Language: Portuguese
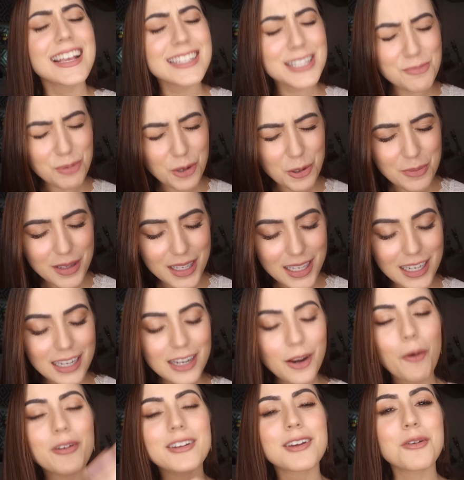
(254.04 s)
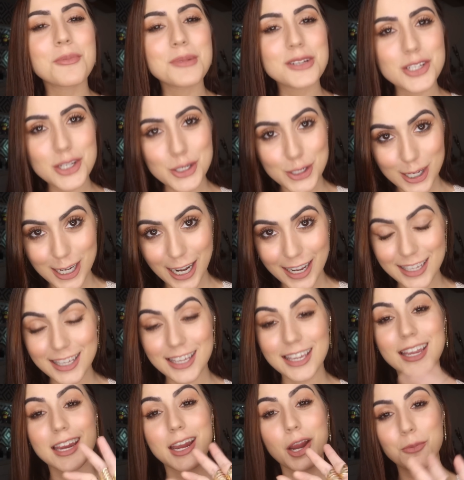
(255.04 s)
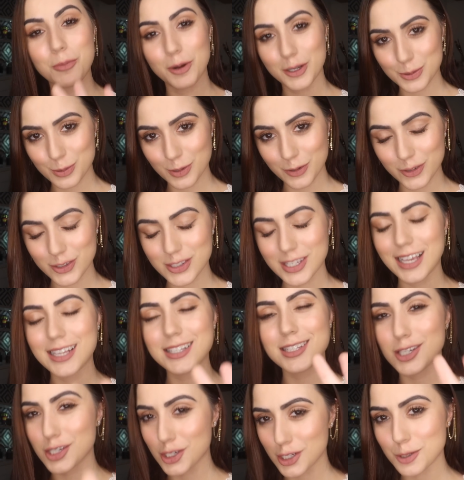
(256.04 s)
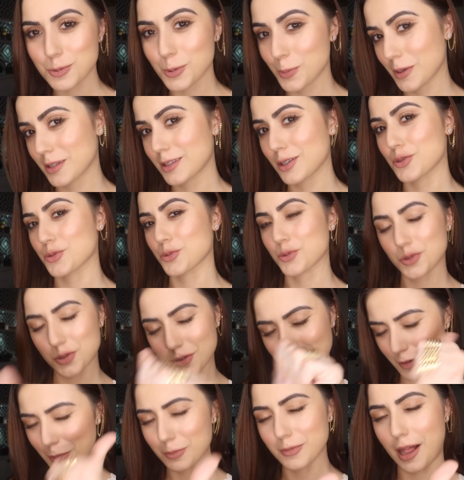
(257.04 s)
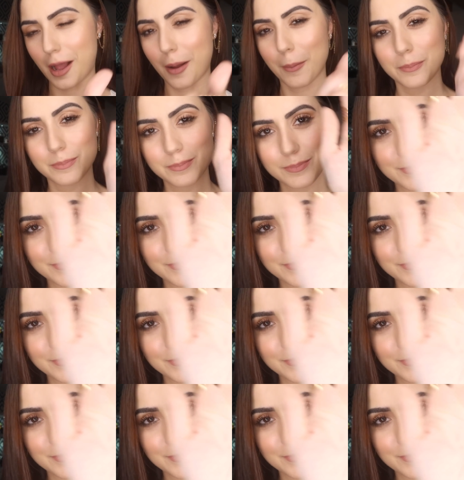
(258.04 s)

Rezem por mim, quando a comidinha chegar aqui, eu mostro pra vocês e a gente experimenta juntos. Vamos lá.